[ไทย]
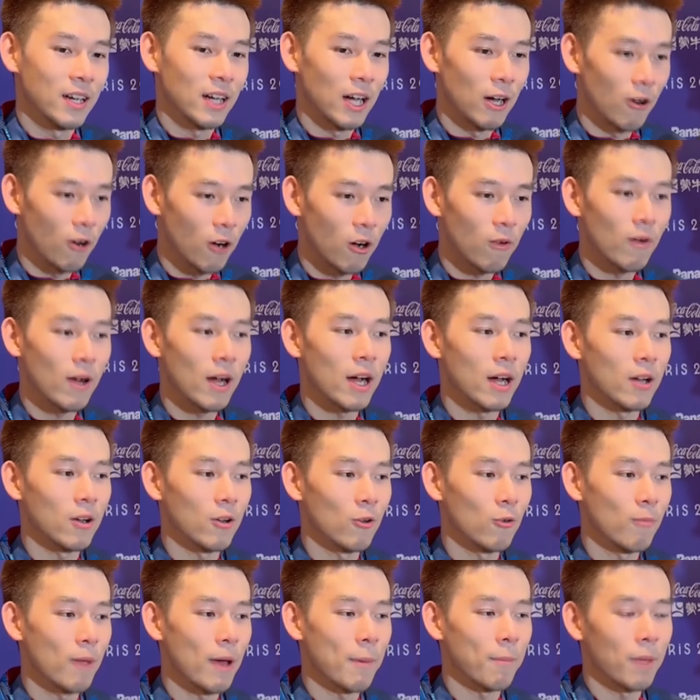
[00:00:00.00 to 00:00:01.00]
เขาก็วาง
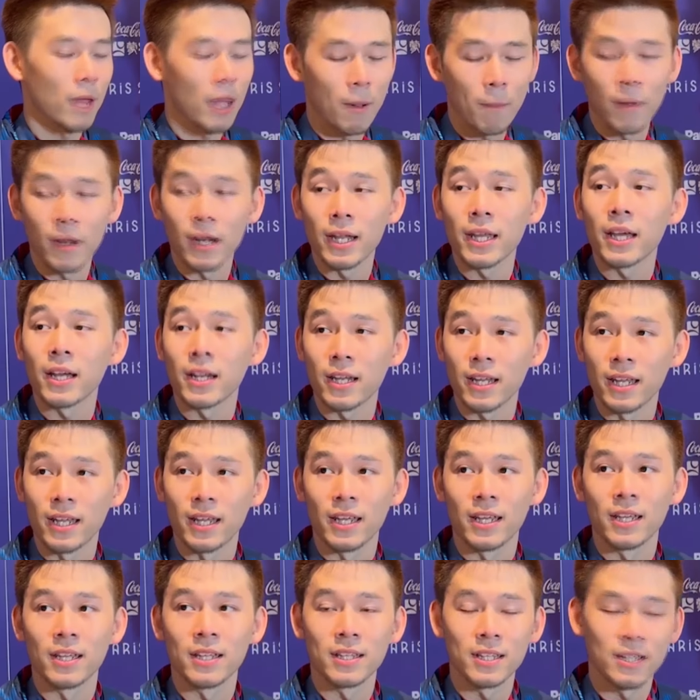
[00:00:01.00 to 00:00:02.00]
รูปแบบเกมมาได้อย่างดี
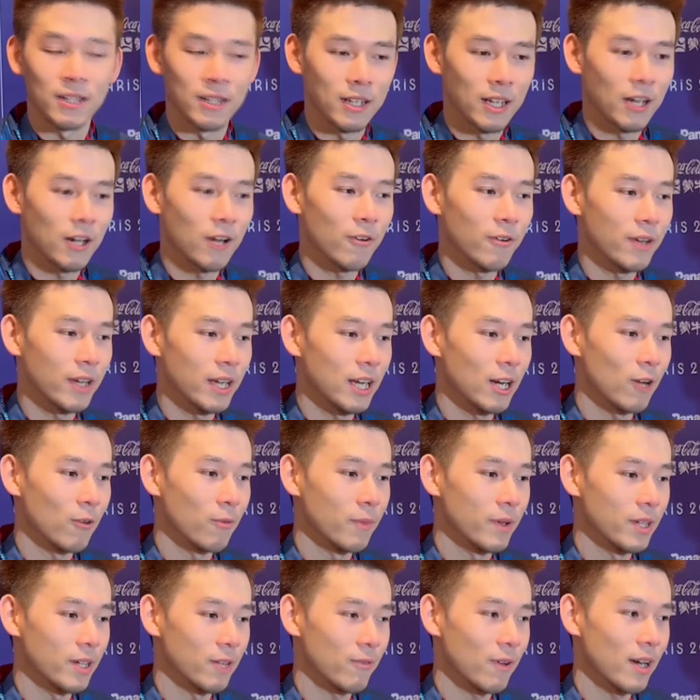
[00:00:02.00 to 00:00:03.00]
แล้วก็วันนี้เรา
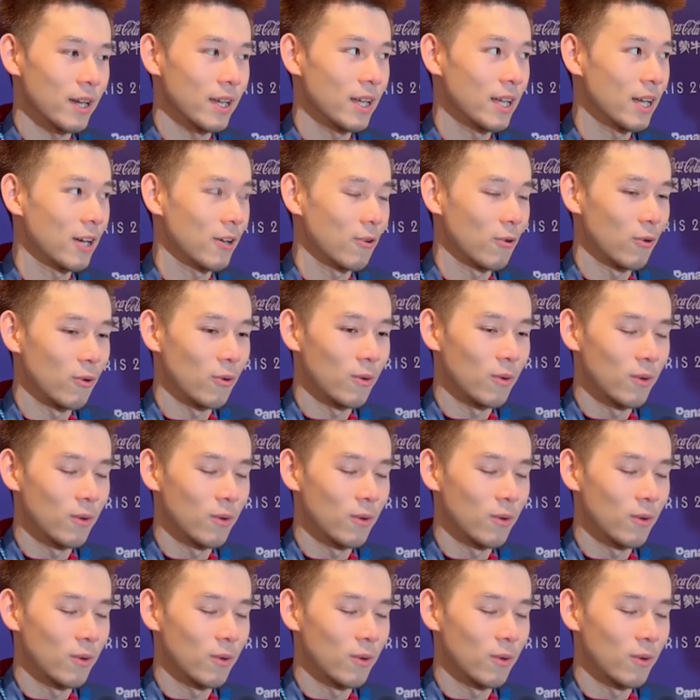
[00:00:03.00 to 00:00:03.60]
มีจังหวะที่เรา